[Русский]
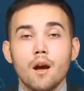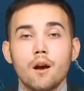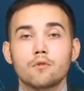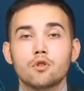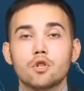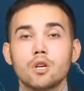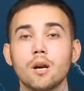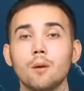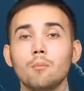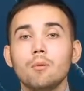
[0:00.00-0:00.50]

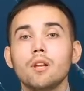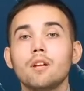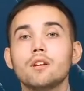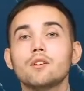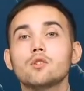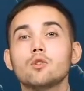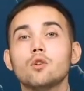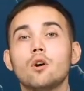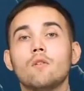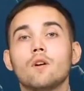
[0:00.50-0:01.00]
Вчера был
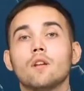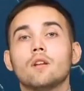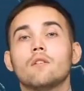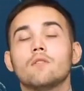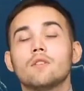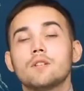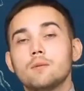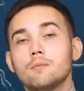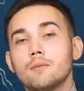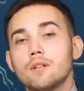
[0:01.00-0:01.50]
арестован
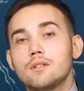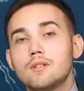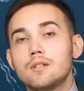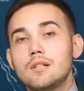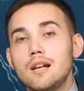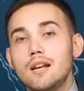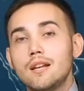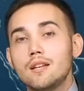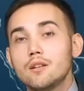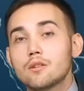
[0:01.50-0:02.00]

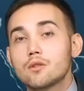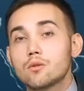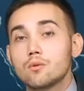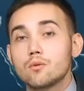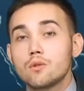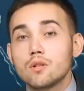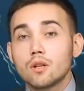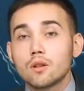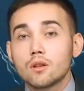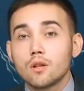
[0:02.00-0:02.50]
18-летний
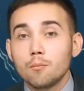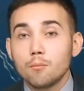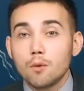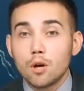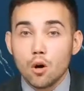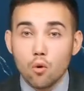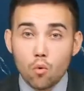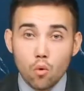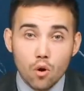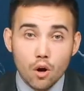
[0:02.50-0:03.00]
студент
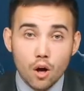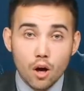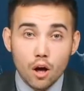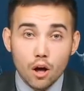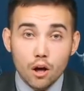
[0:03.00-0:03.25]
МГУ